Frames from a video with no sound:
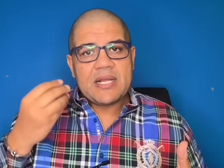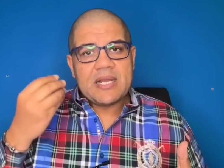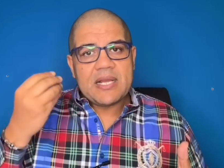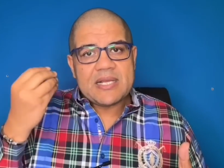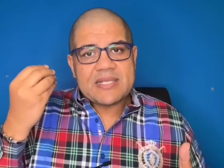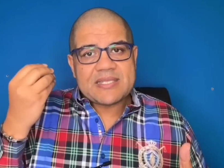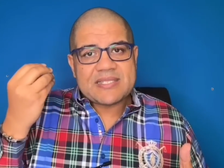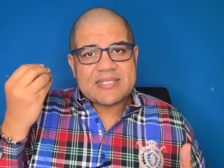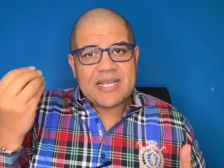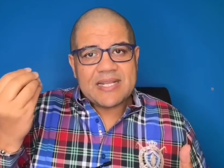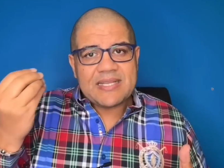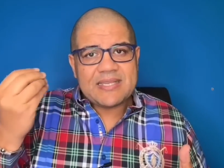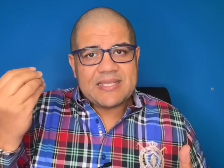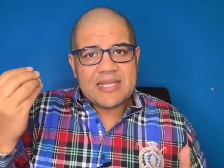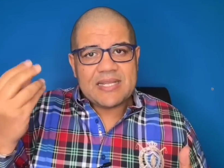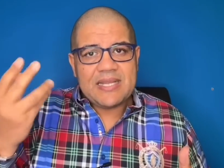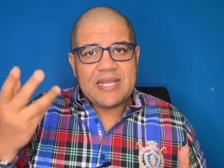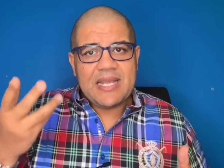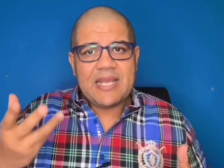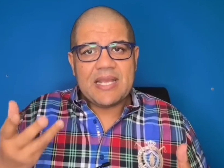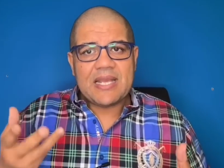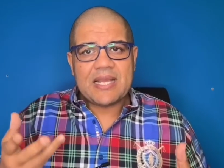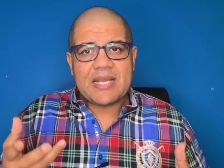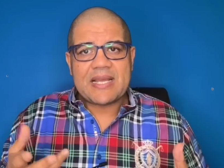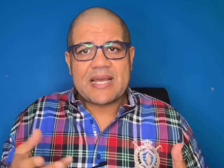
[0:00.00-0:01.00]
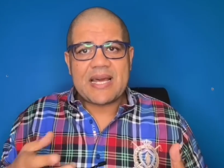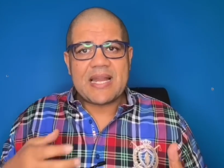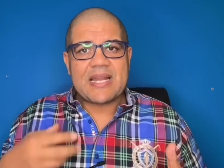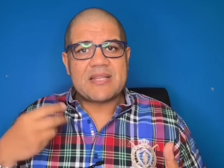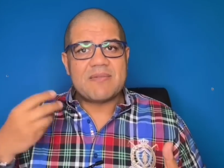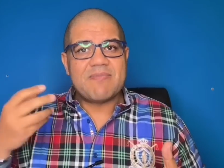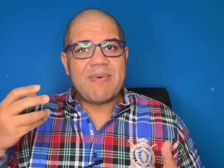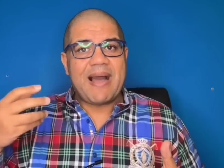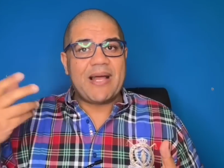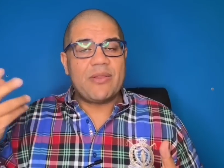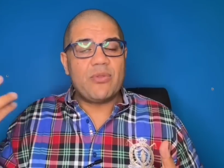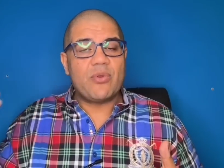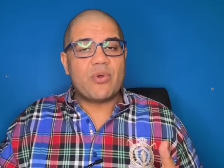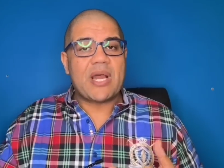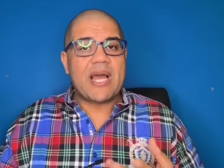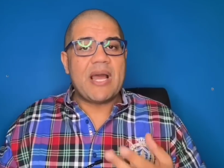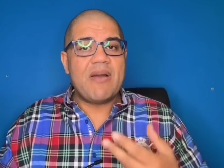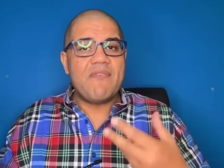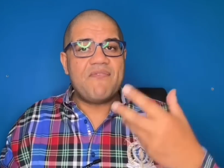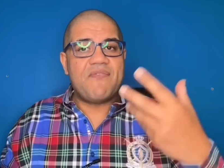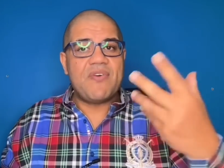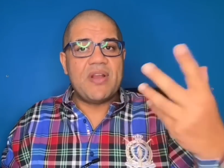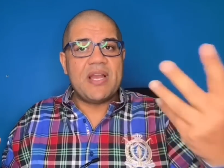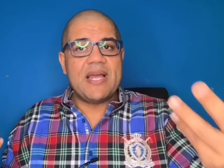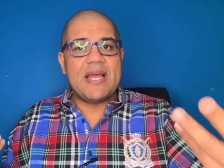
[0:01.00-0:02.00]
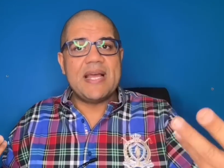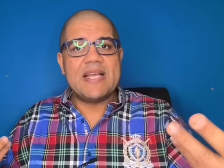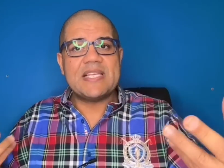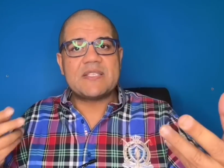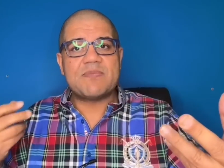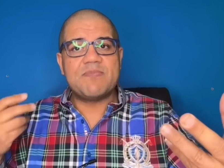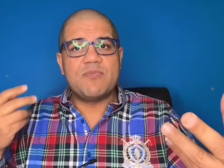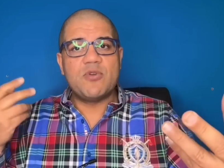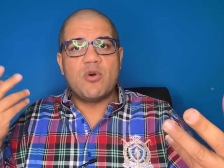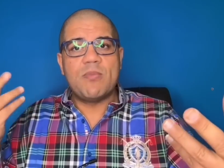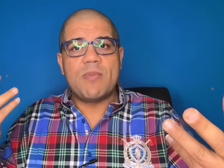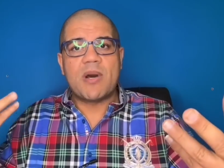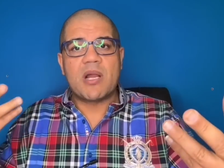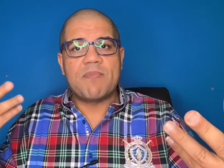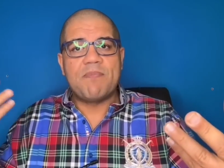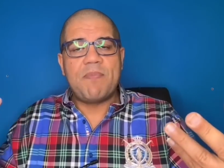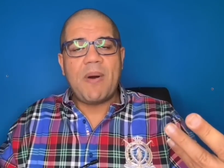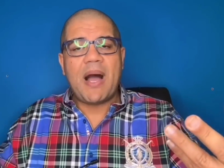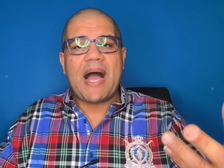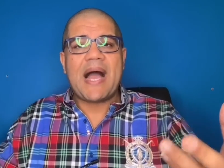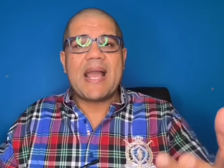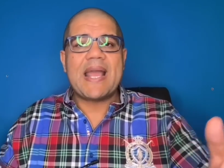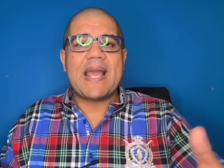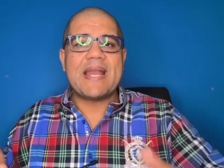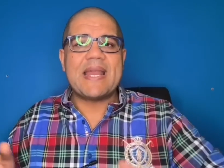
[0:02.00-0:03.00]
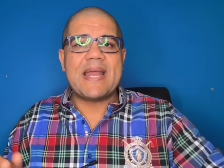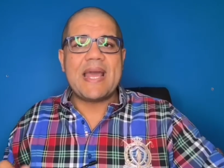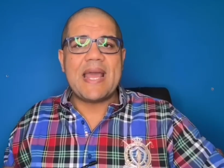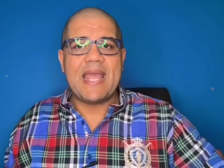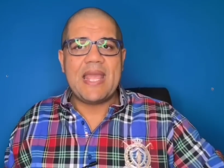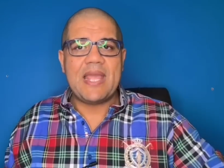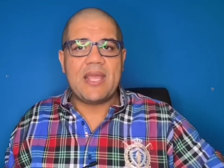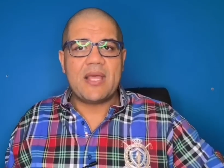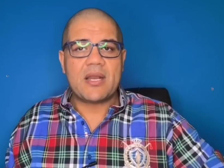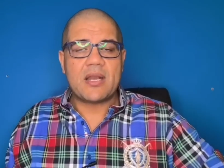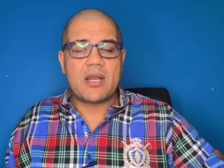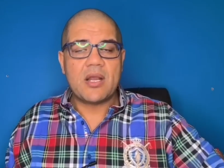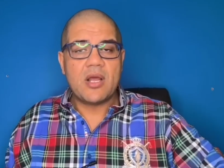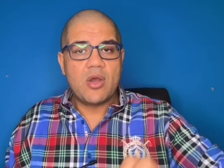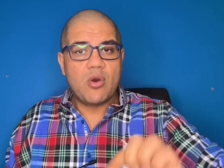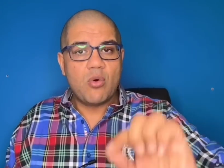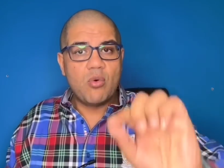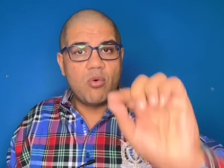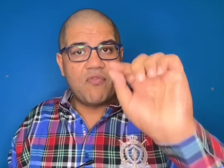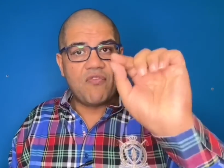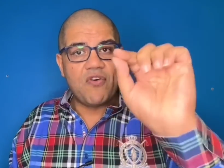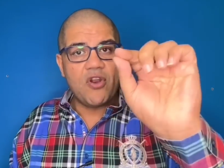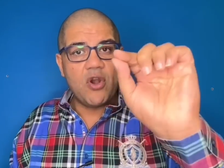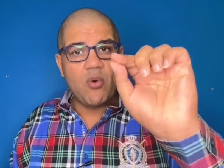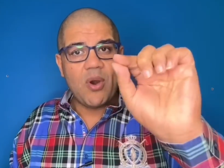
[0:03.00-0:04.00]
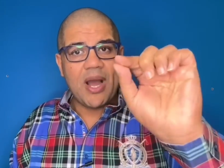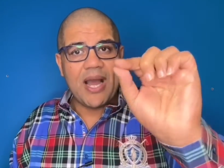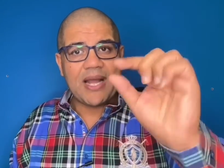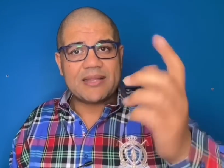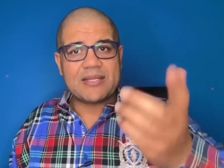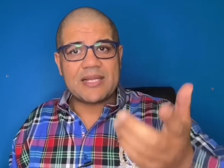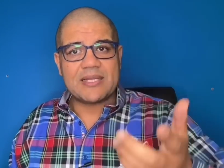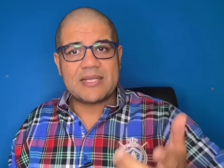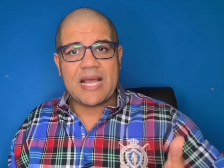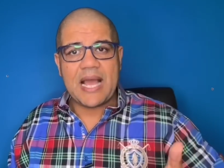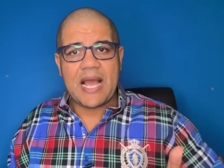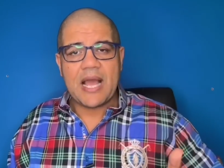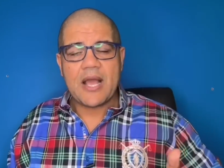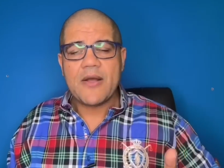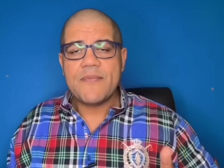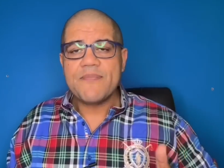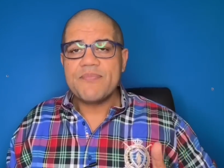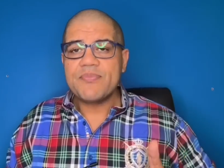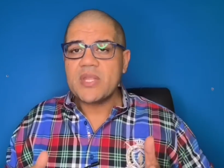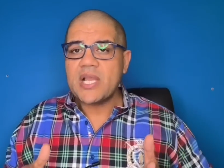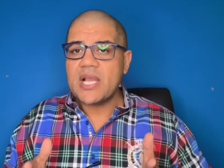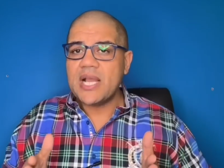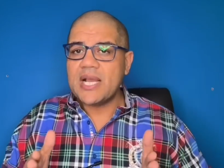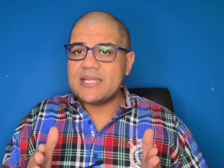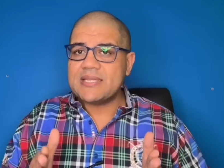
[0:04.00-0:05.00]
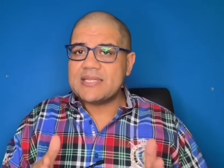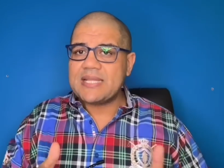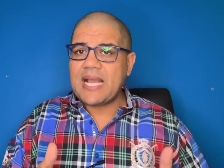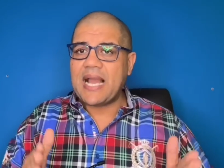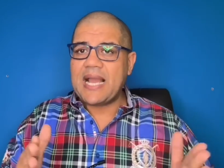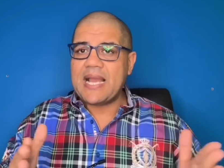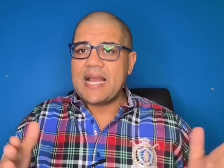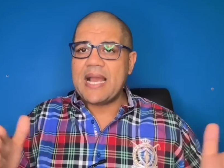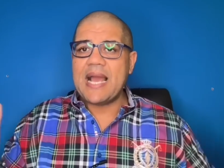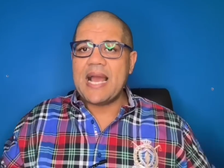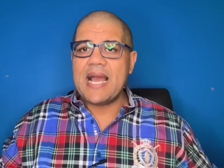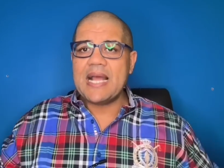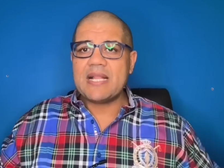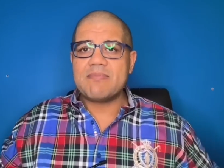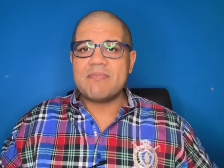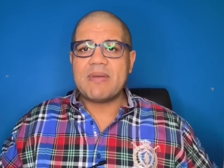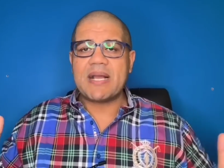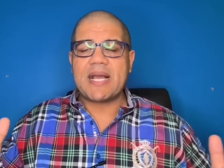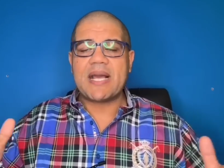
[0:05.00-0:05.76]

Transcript: الست دي كانت مع نورهان في الاسم يوم 4 يناير وفي الوقت ده التحقيقات ما